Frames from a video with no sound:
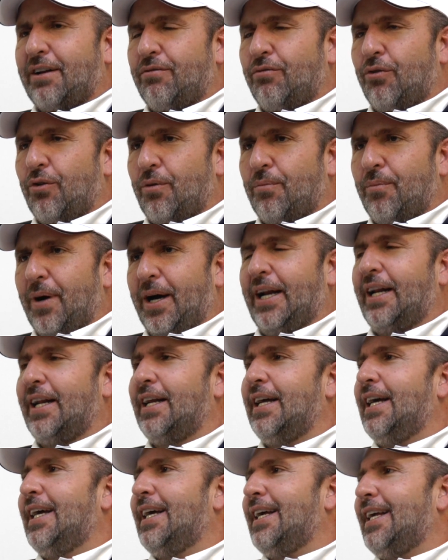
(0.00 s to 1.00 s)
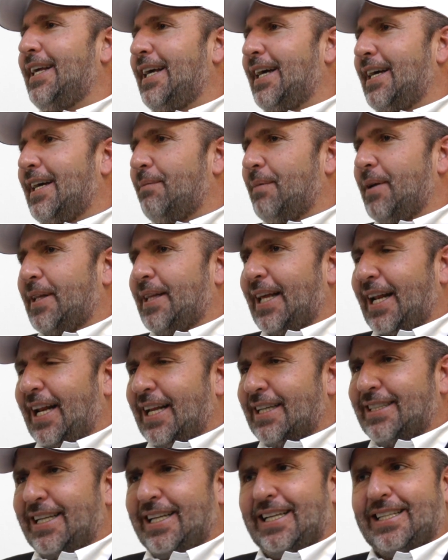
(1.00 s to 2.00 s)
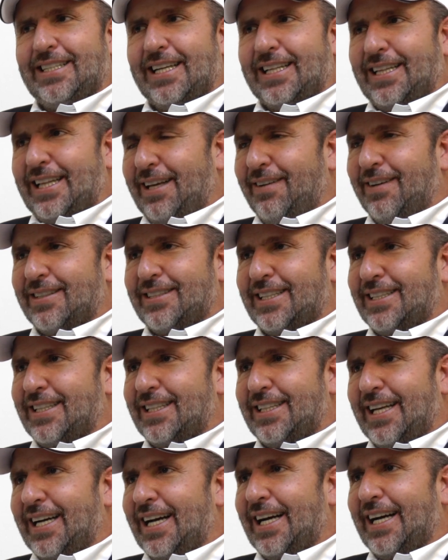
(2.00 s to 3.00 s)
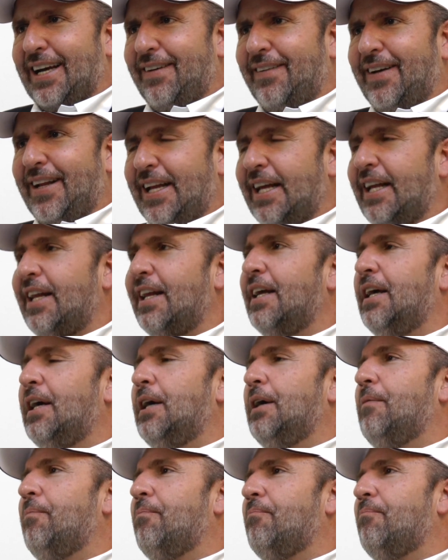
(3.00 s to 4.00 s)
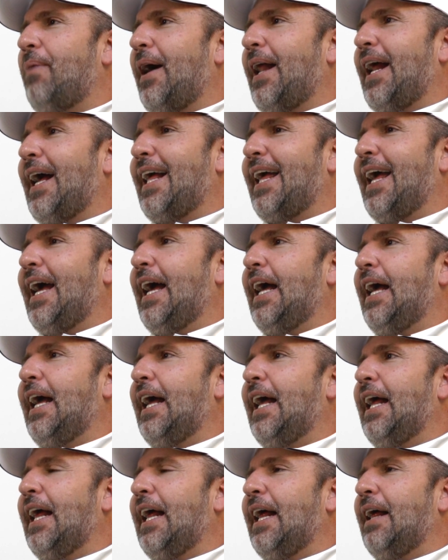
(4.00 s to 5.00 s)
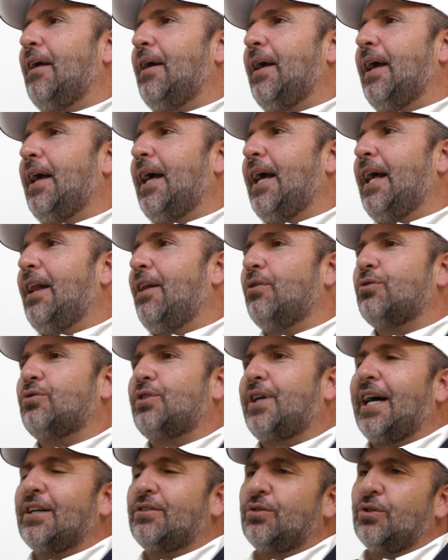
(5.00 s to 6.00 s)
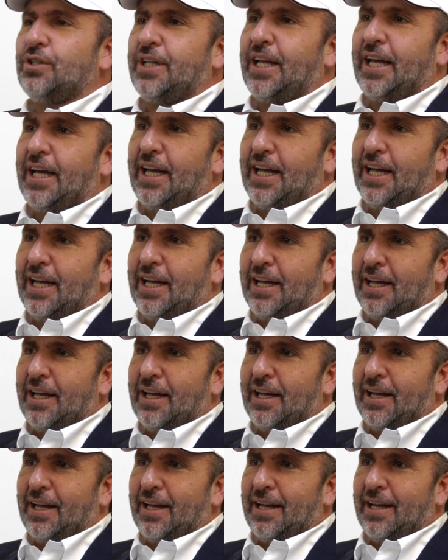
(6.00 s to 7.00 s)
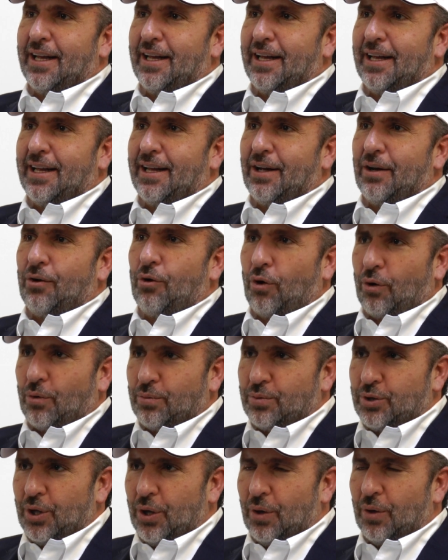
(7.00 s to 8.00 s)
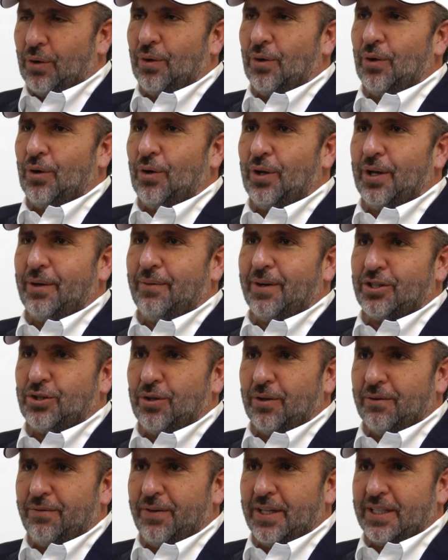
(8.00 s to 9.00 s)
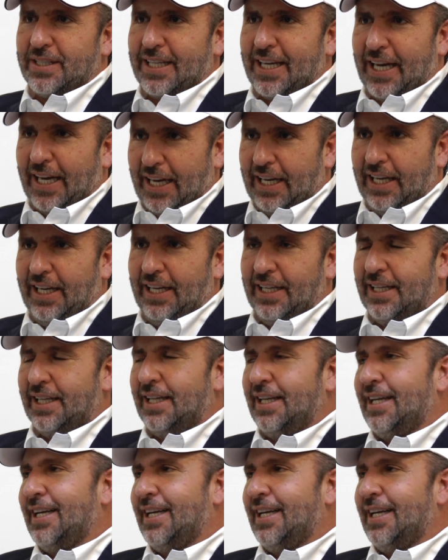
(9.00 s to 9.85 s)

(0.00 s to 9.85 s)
a reformar y a meter las iniciativas que se tengan que venir para que en los casos de corrupción o de evasión fiscal